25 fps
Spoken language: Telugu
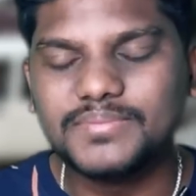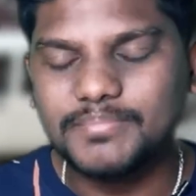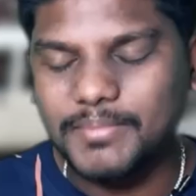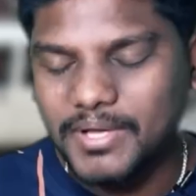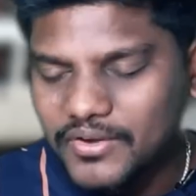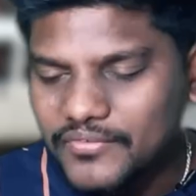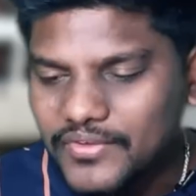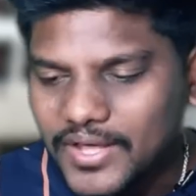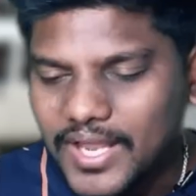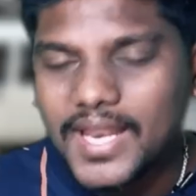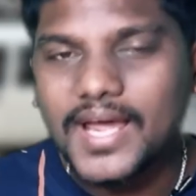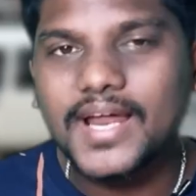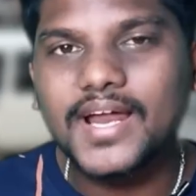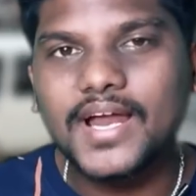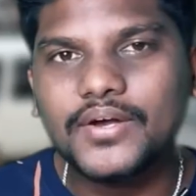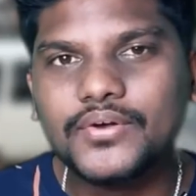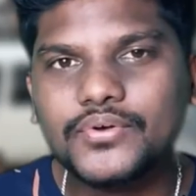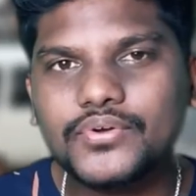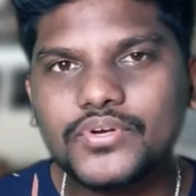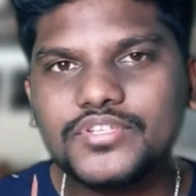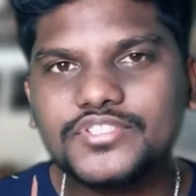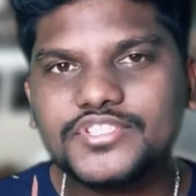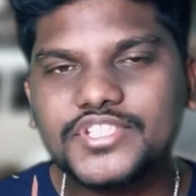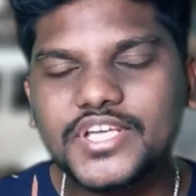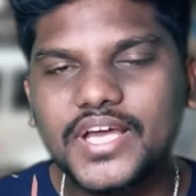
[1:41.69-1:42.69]
మనం ఎలా
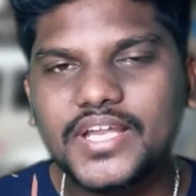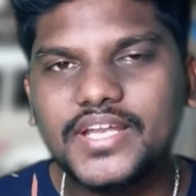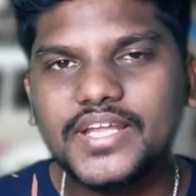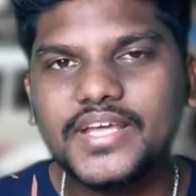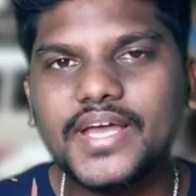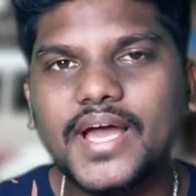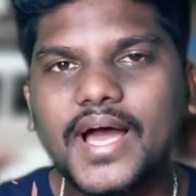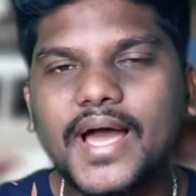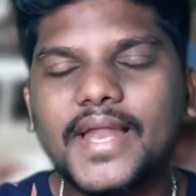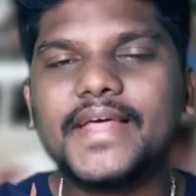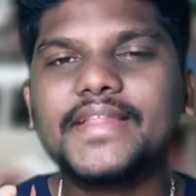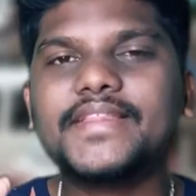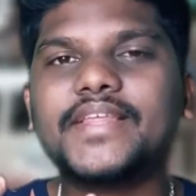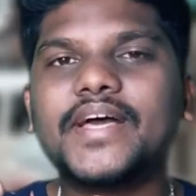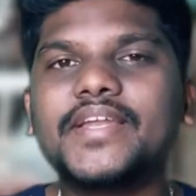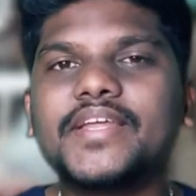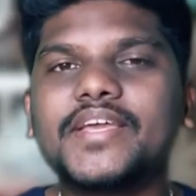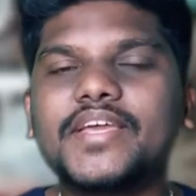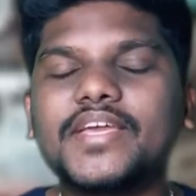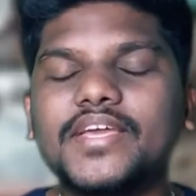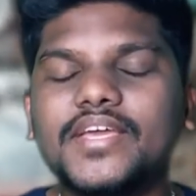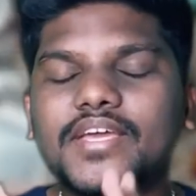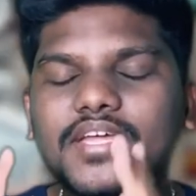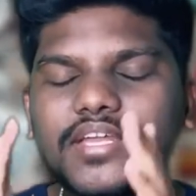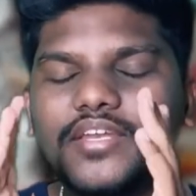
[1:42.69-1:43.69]
కంట్రోల్ చేయాలి అనే
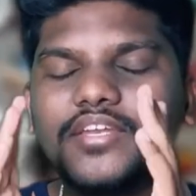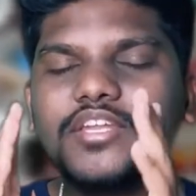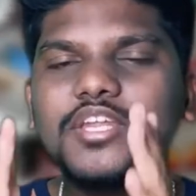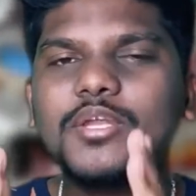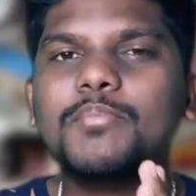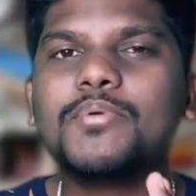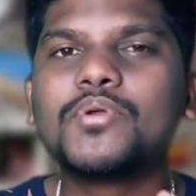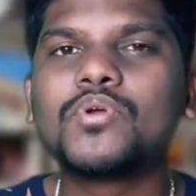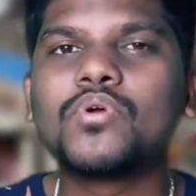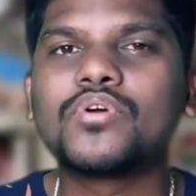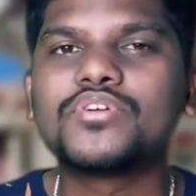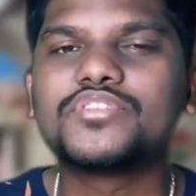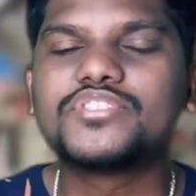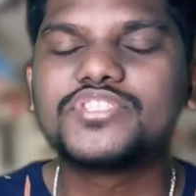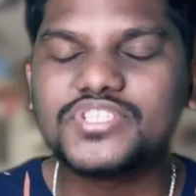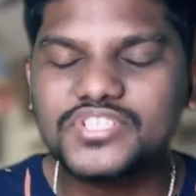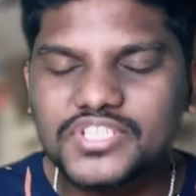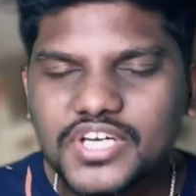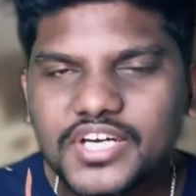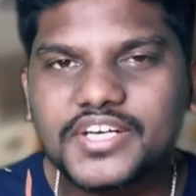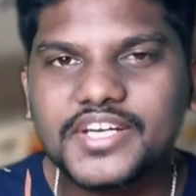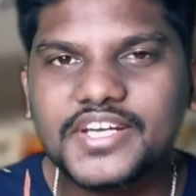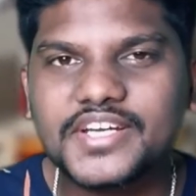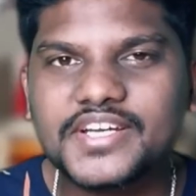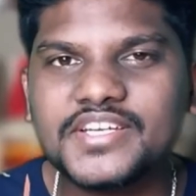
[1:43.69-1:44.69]
దానికి నేను మీకు ఒక
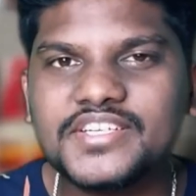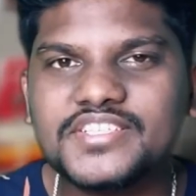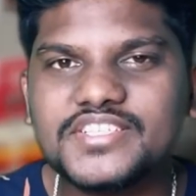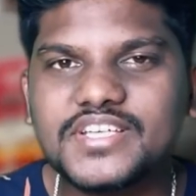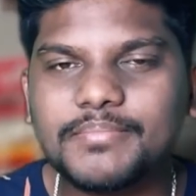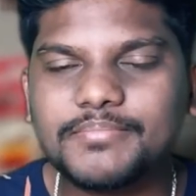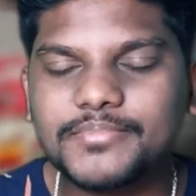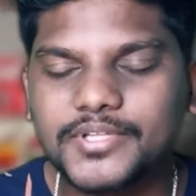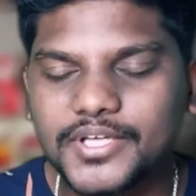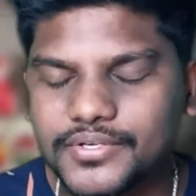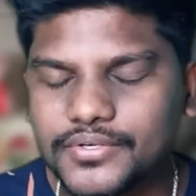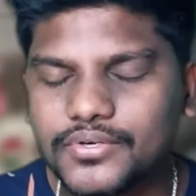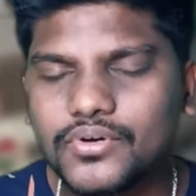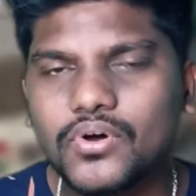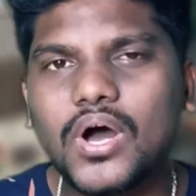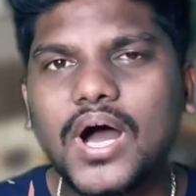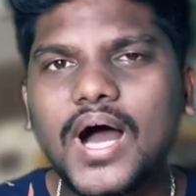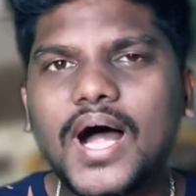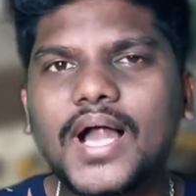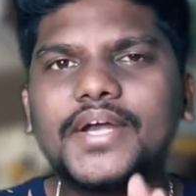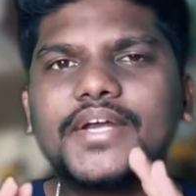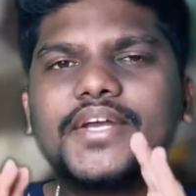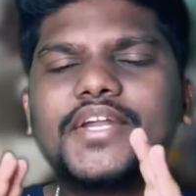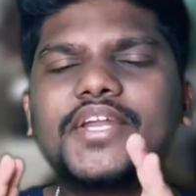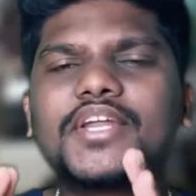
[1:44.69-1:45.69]
చిన్న ట్రిక్ని చెప్తాను
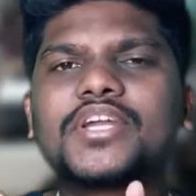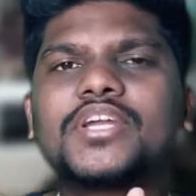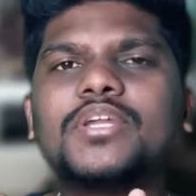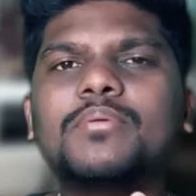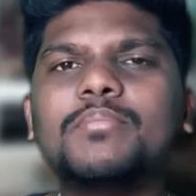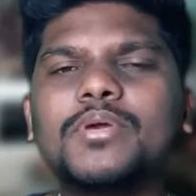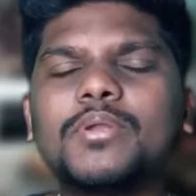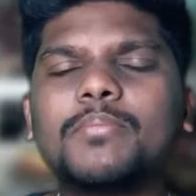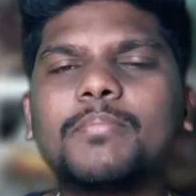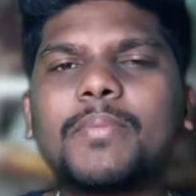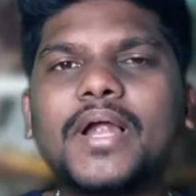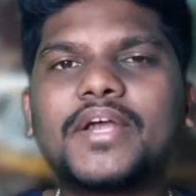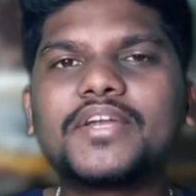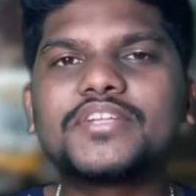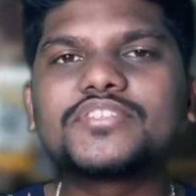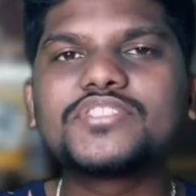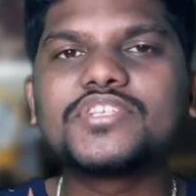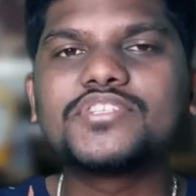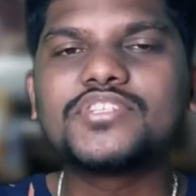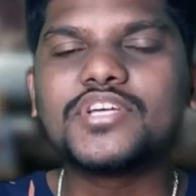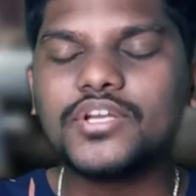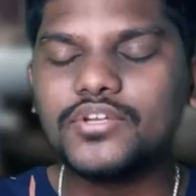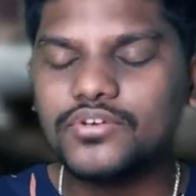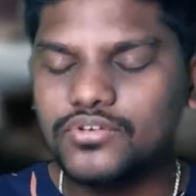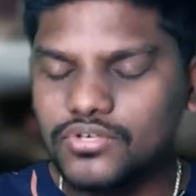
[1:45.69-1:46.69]
ఆ ట్రిక్ని మీరు
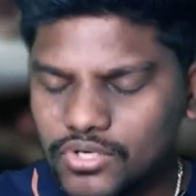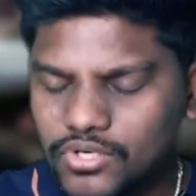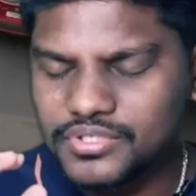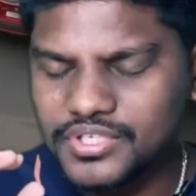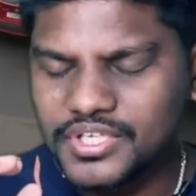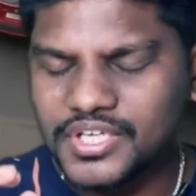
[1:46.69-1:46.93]
పాటిస్తే చాలు